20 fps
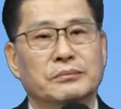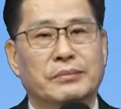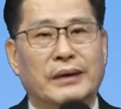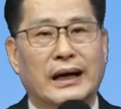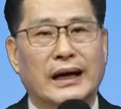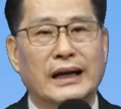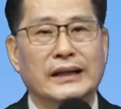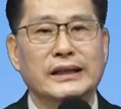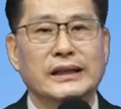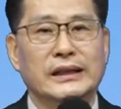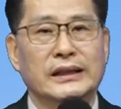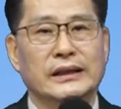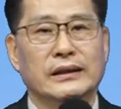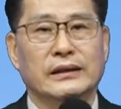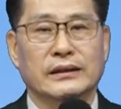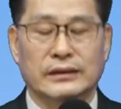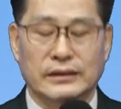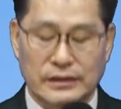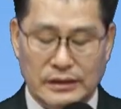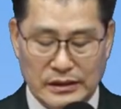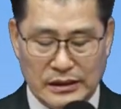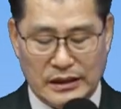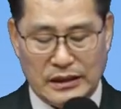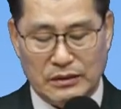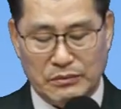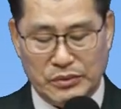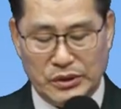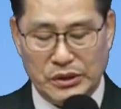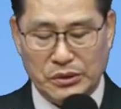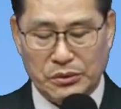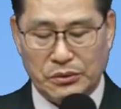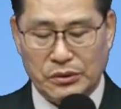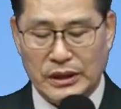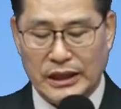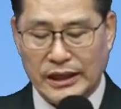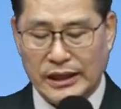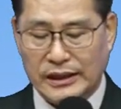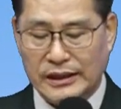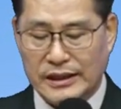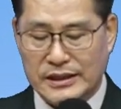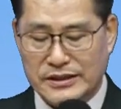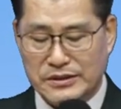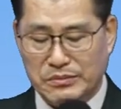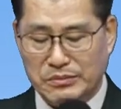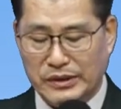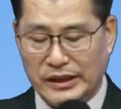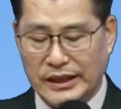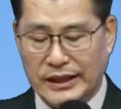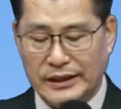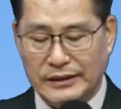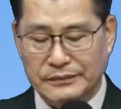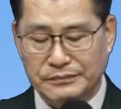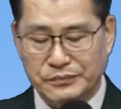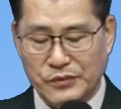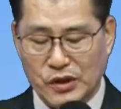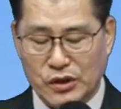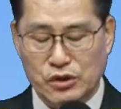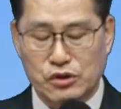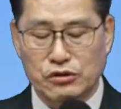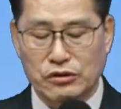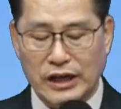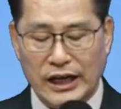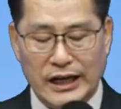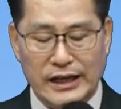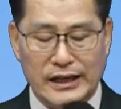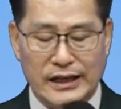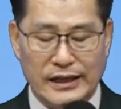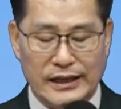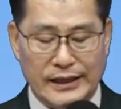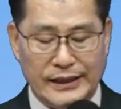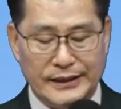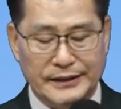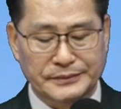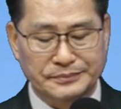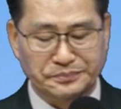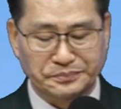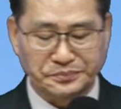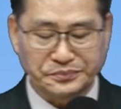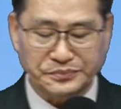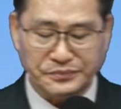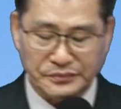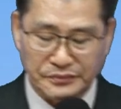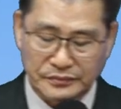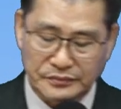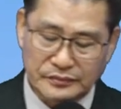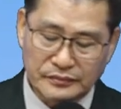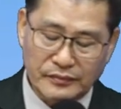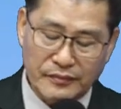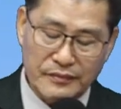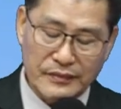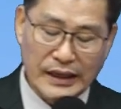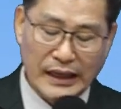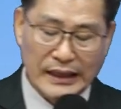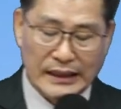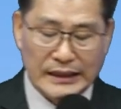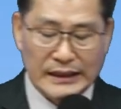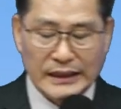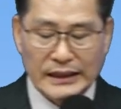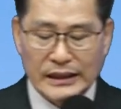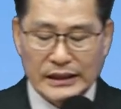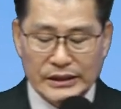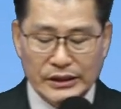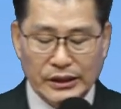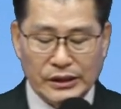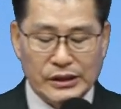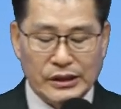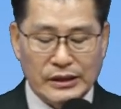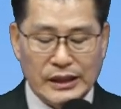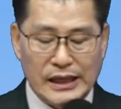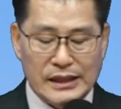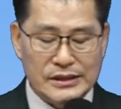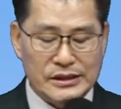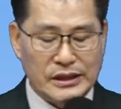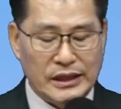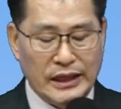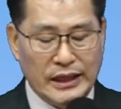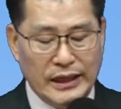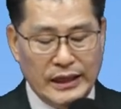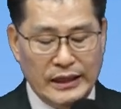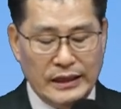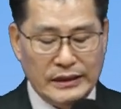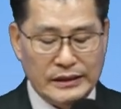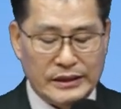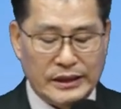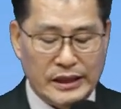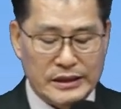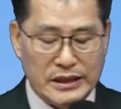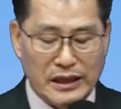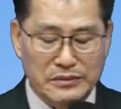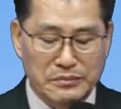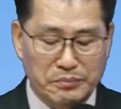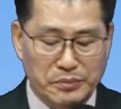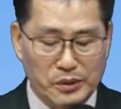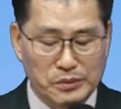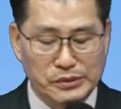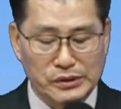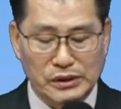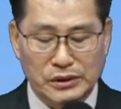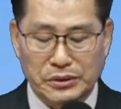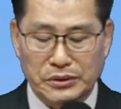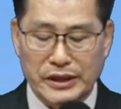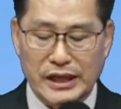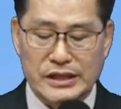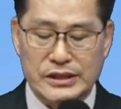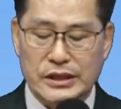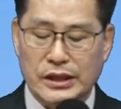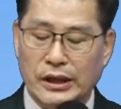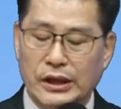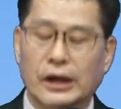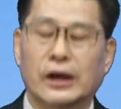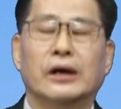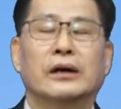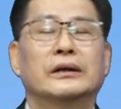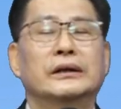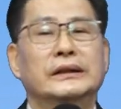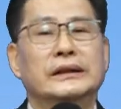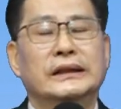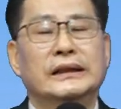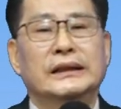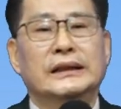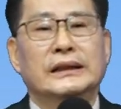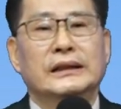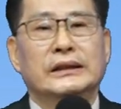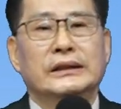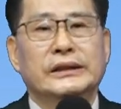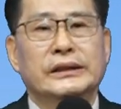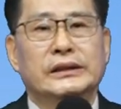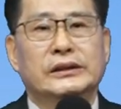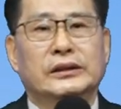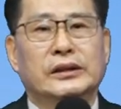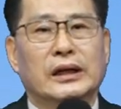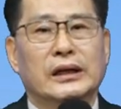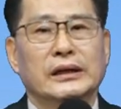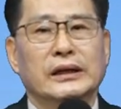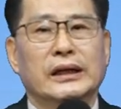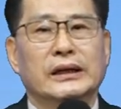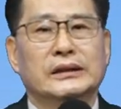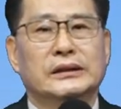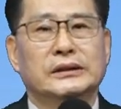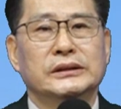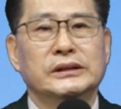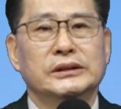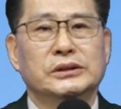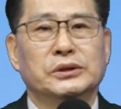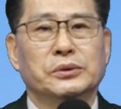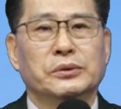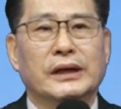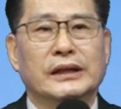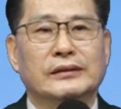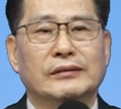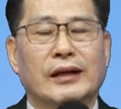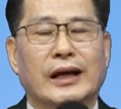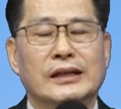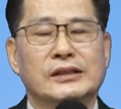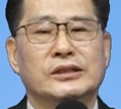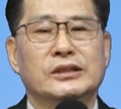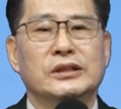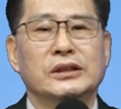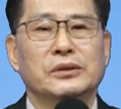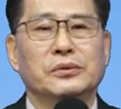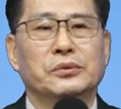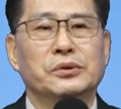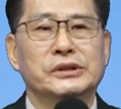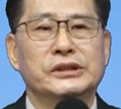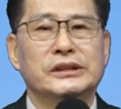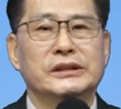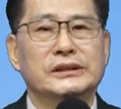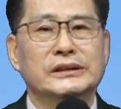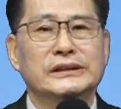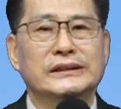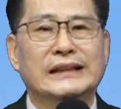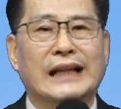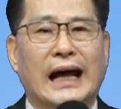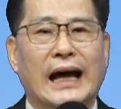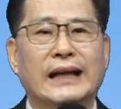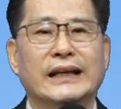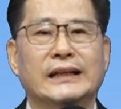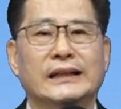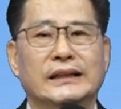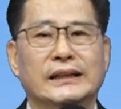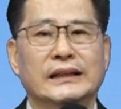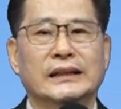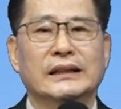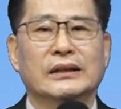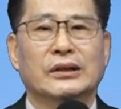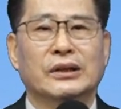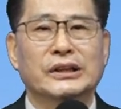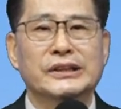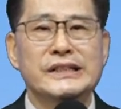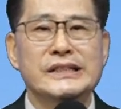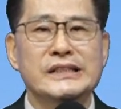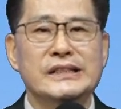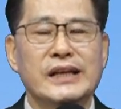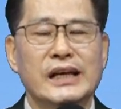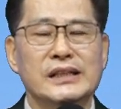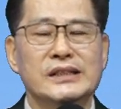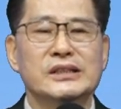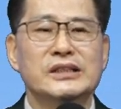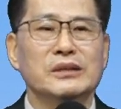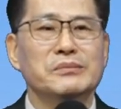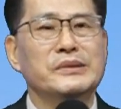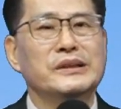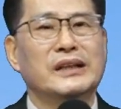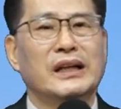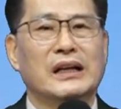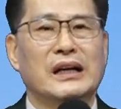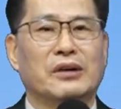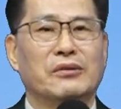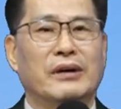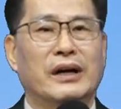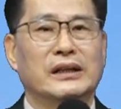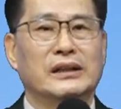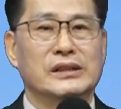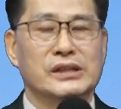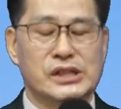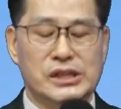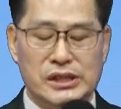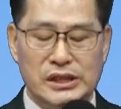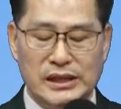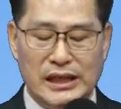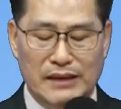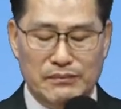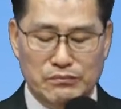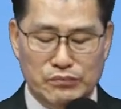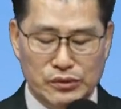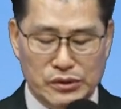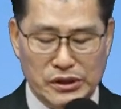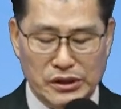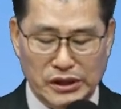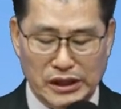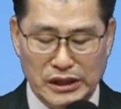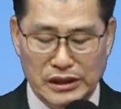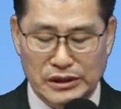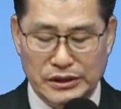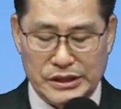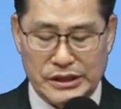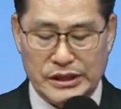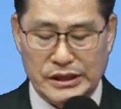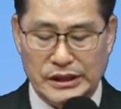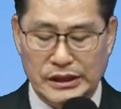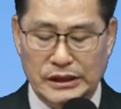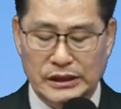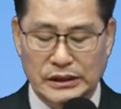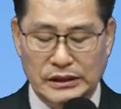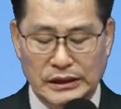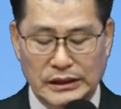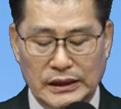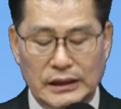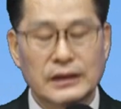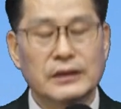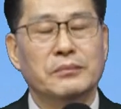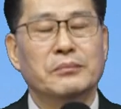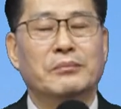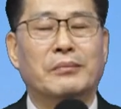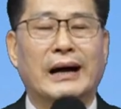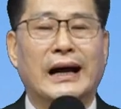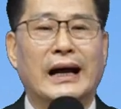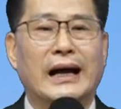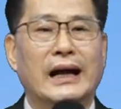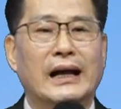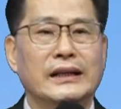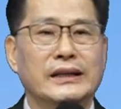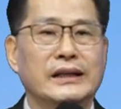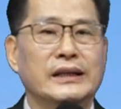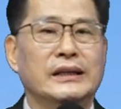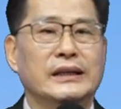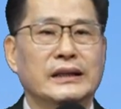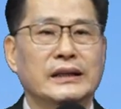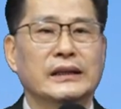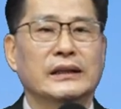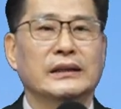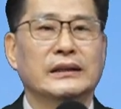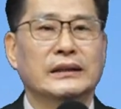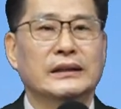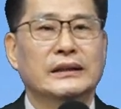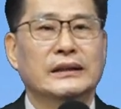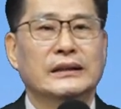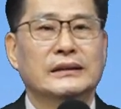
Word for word: 많이 아, 미혹을 하게 됐습니다. 그 중에 하나가 여러 가지의 계산법을 통해서 이 땅에 그리스도가 다시 오시는 날이 언제쯤이다라고 하는 시한부적인 것을 많이